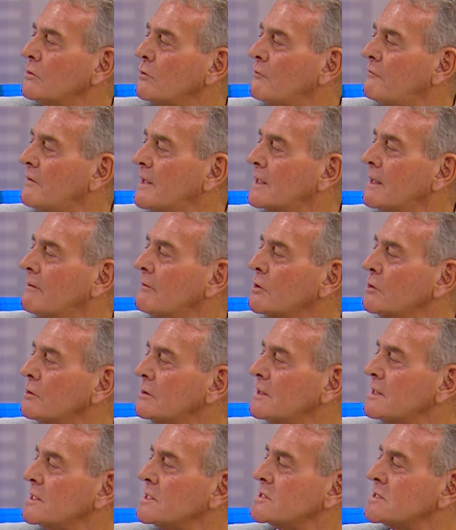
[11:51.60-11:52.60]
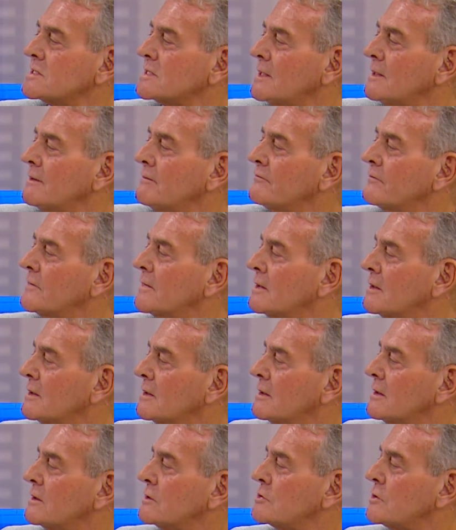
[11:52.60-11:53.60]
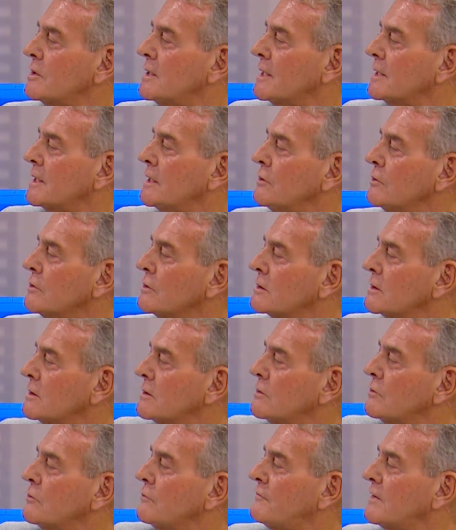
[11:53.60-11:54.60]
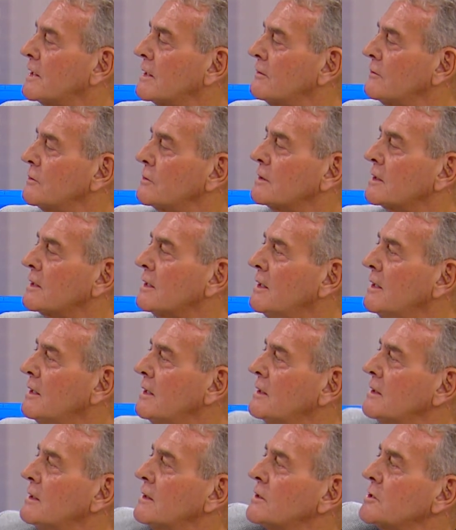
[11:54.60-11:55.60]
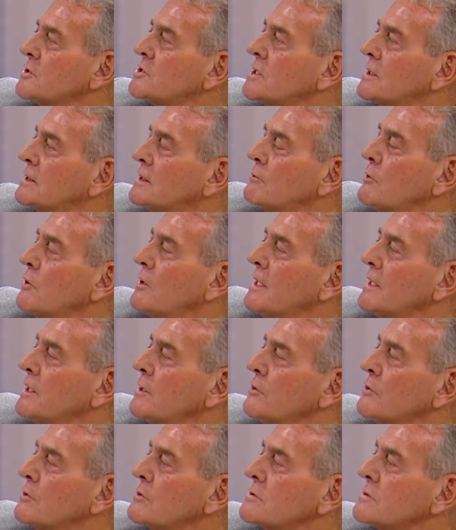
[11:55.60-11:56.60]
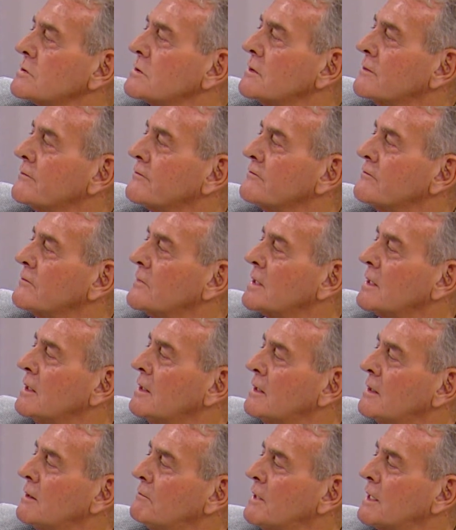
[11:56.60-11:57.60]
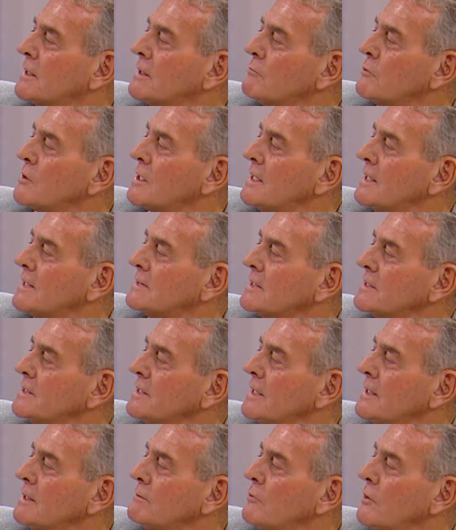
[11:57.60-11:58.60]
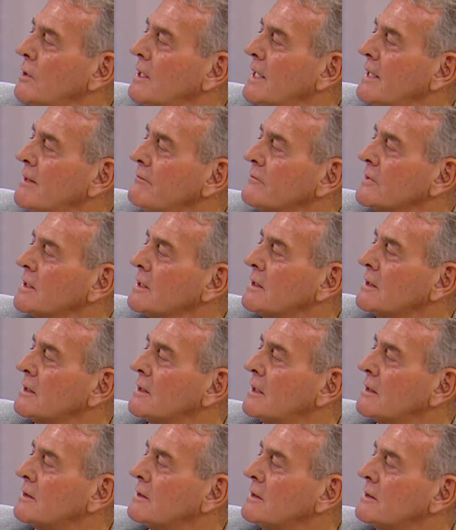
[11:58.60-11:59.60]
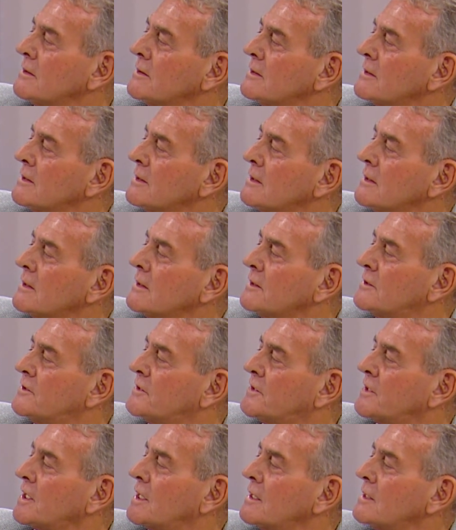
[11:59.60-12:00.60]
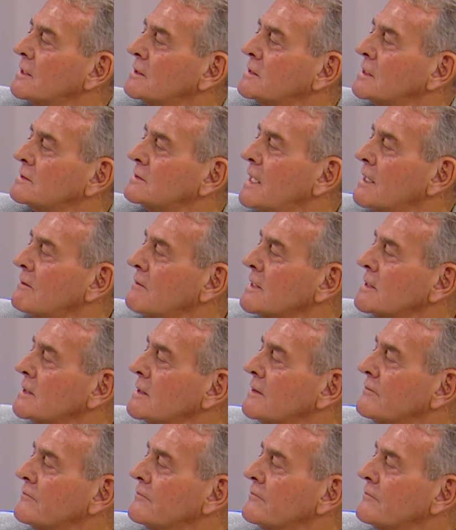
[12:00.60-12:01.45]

Ufak hava yollarını çizelim. Şöyle geliyor. Ufak hava yolları. Işıklı böyle giriyoruz. Bakın buralarda diyelim böyle tıkanıklıklar var.